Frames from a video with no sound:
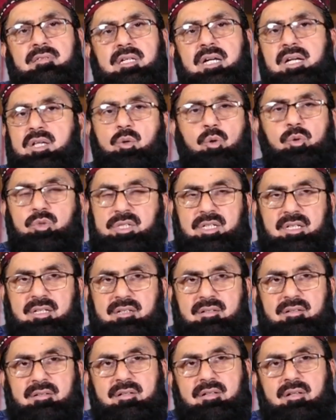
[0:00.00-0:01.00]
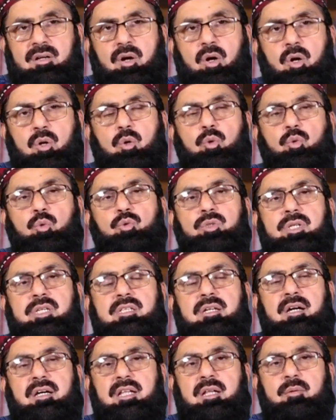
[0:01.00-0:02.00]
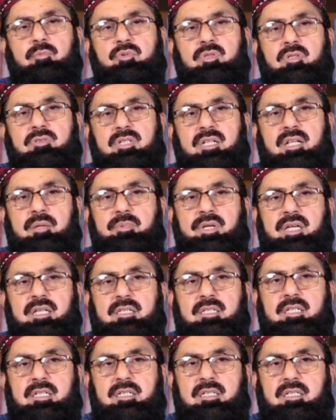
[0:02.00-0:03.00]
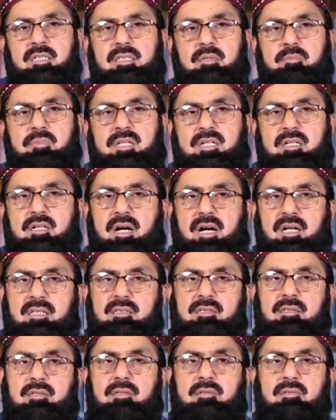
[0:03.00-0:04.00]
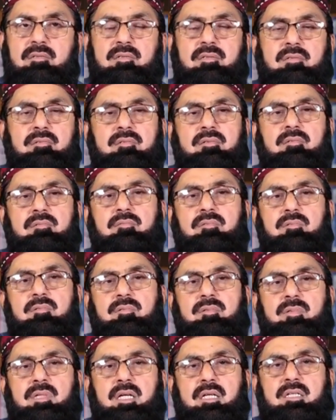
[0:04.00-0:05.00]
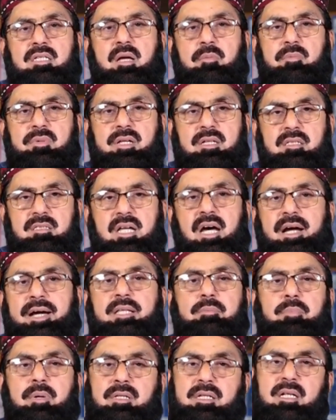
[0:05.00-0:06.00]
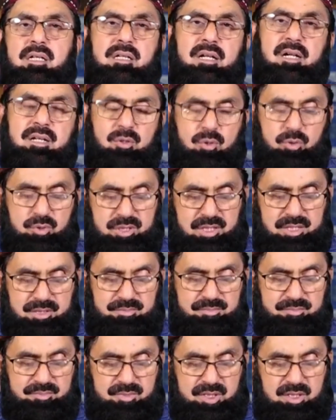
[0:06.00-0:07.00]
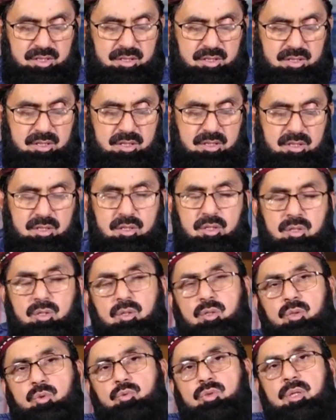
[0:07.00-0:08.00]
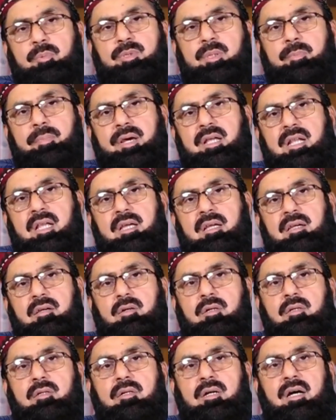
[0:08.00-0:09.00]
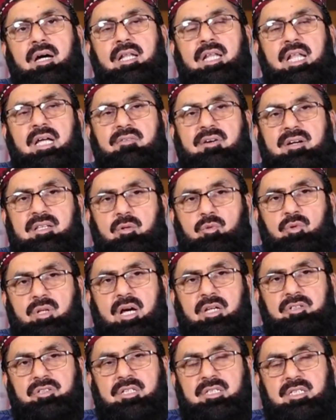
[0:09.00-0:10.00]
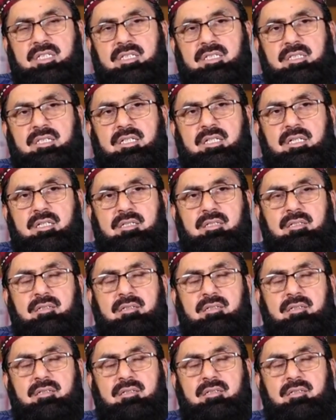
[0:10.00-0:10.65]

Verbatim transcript: खड़े होते और हजू सैद आलम की दीनी तबलीगत के सामने ताकत बनकर खड़े होते सबसे पहले अल्लाह वादा शरीक ने